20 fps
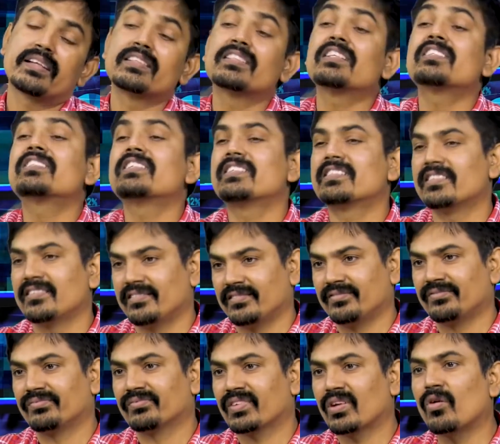రిజల్ట్ సీజన్
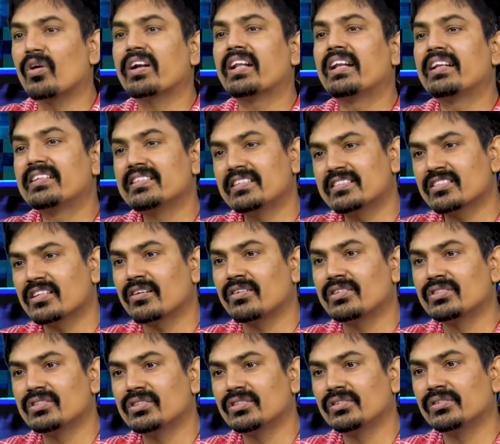క్వార్టర్లీ రిజల్ట్స్
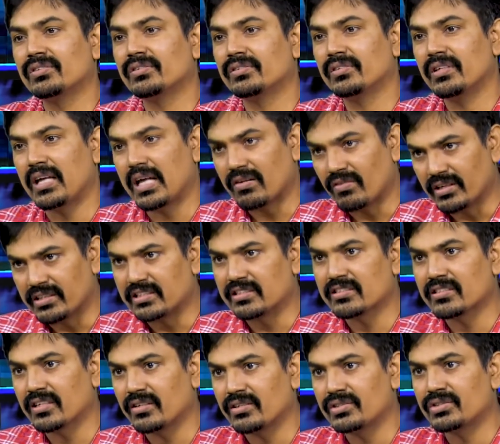కావచ్చు యాన్యువల్ mm.
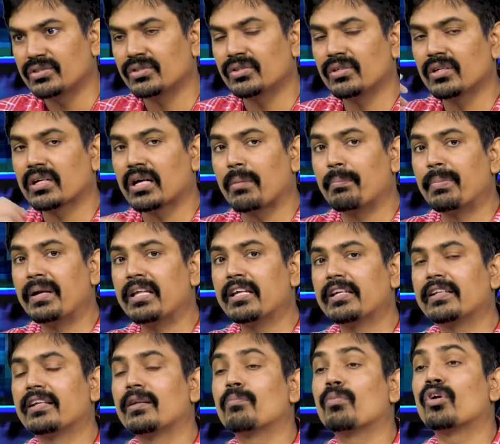రిజల్ట్స్ కావచ్చు కంపెనీ
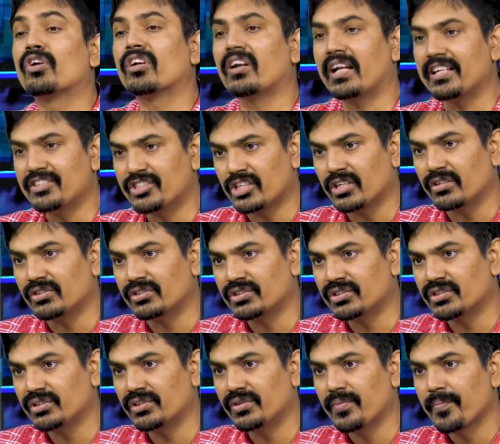ఏదైనా ప్రొడక్ట్ లాంచ్
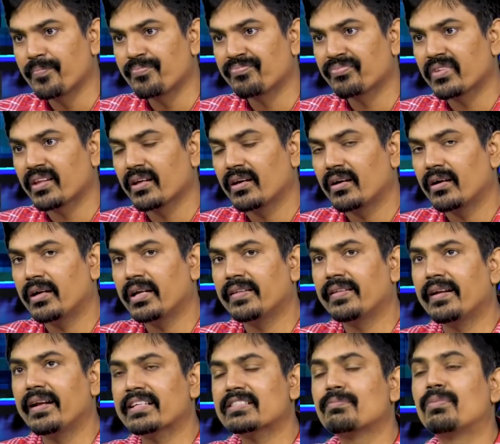కావచ్చు mm.
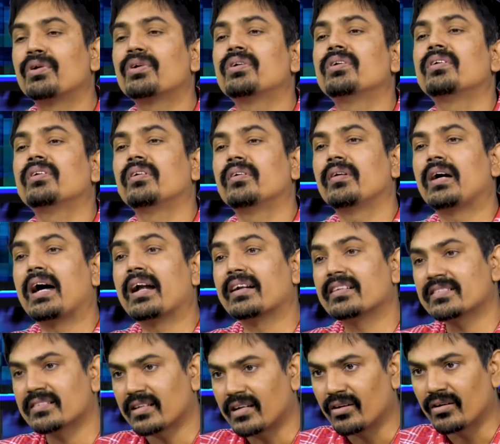ఏదైనా ఎక్స్పోర్ట్
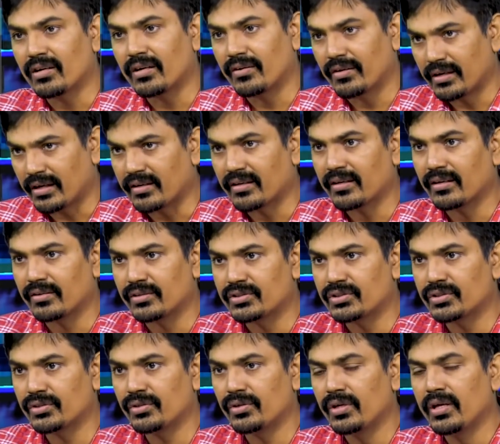ఆర్డర్స్ uh, రావ రావటం
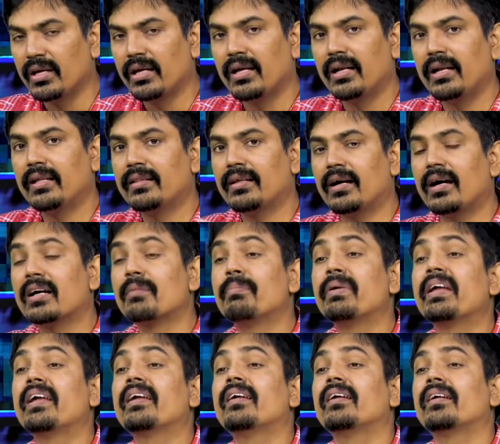కావచ్చు లేదా
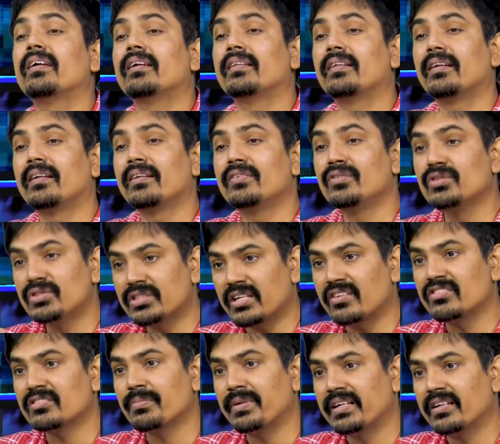ఆర్బీఐ ఏదైనా న్యూస్
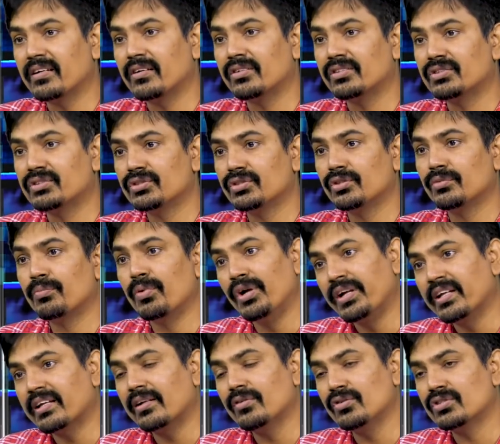అనౌన్స్మెంట్ కావచ్చు
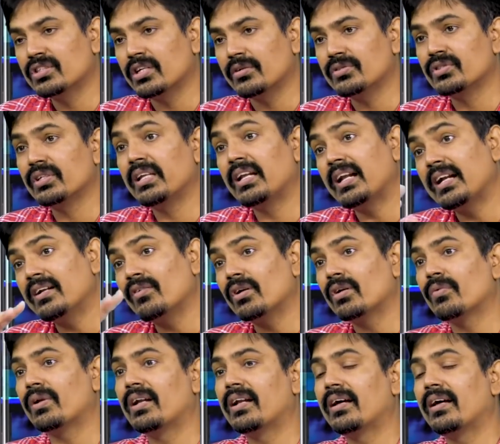పొలిటికల్ న్యూస్ కావచ్చు ఇలాంటి
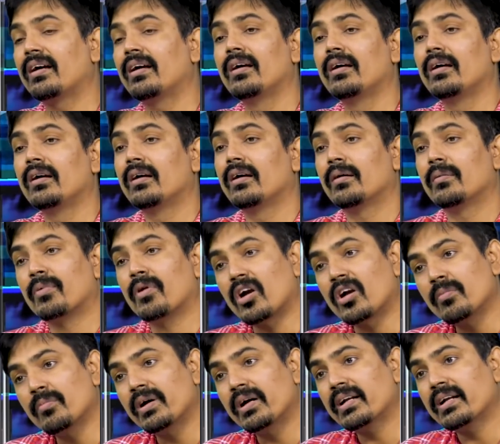వాటి వల్ల
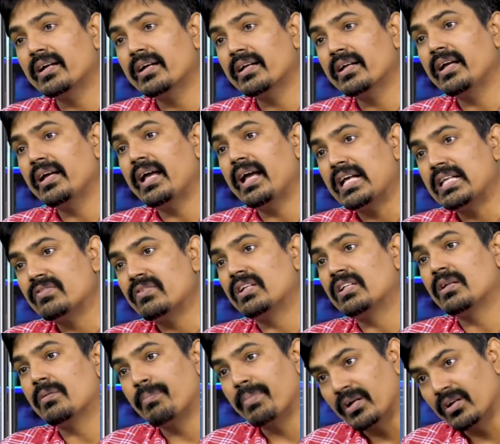బ్రాడ్ మార్కెట్ కి యాజ్ వెల్
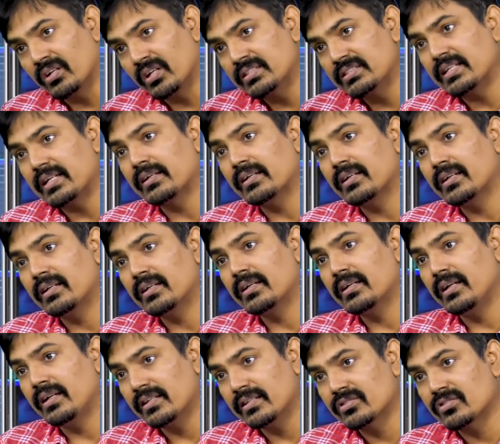పర్టికులర్ కి
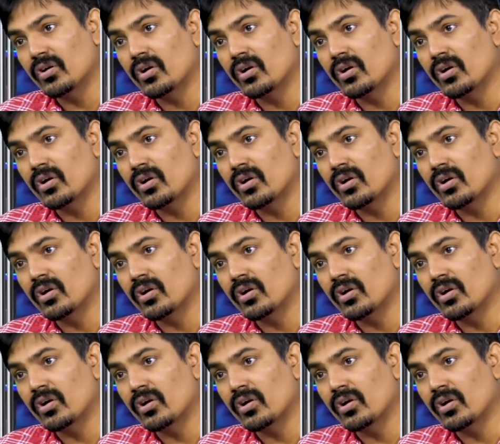లేదా